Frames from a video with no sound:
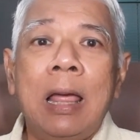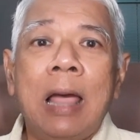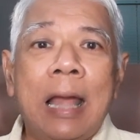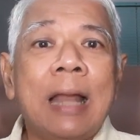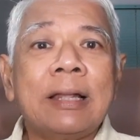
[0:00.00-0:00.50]

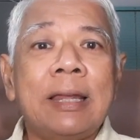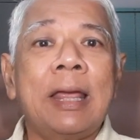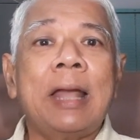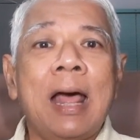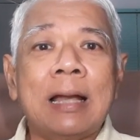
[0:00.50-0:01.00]
ไอ้รัสเซีย
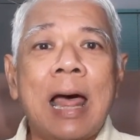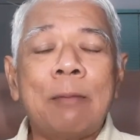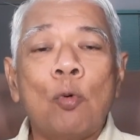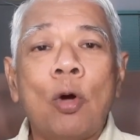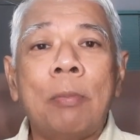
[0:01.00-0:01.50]
หน้าด้าน
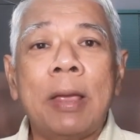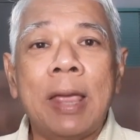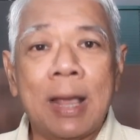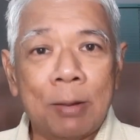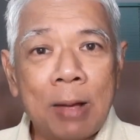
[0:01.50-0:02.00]
บุกเข้าไปเข
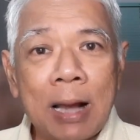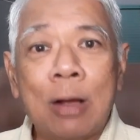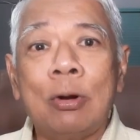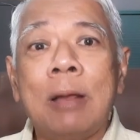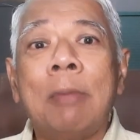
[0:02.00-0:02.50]
กบาล
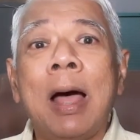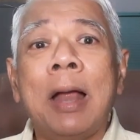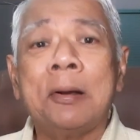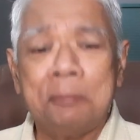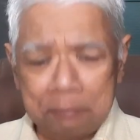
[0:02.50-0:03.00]
เขาในบ้า
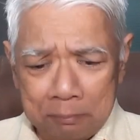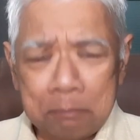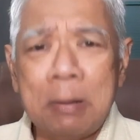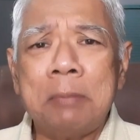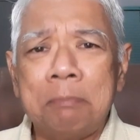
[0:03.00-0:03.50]
น
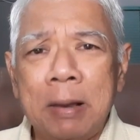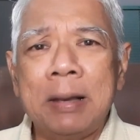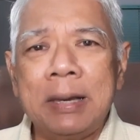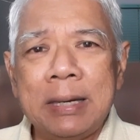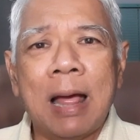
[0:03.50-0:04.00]
มันเป็น
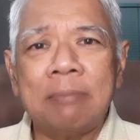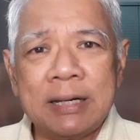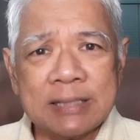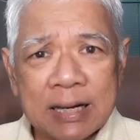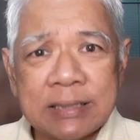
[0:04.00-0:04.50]
นิยาม
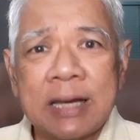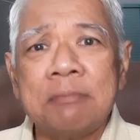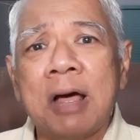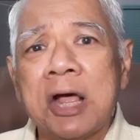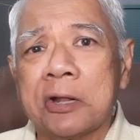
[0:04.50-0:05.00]
ที่ชัดเจน
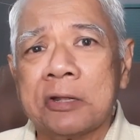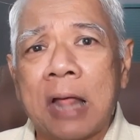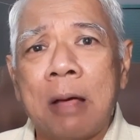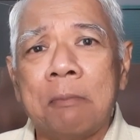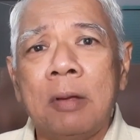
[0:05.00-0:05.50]
มาก
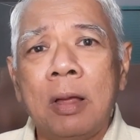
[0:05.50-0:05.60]
ตาม